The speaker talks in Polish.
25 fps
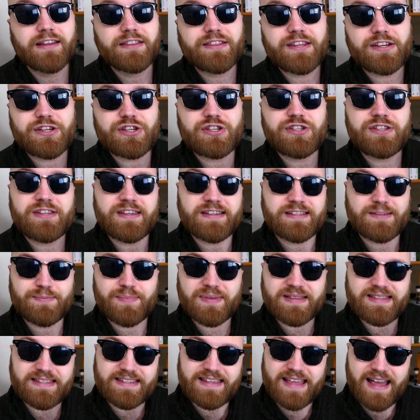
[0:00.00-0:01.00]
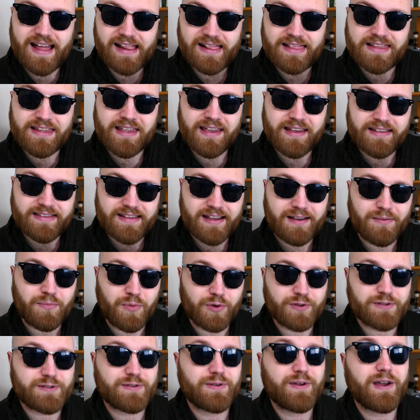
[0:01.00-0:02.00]
też niespecjalnie specjalnie tak
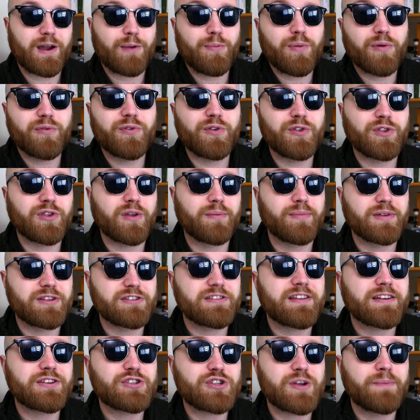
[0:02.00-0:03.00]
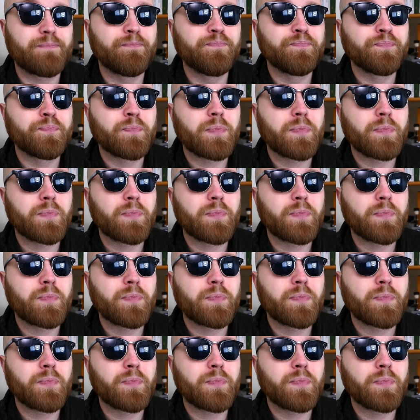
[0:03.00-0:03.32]
mocno, jak powinno być. Także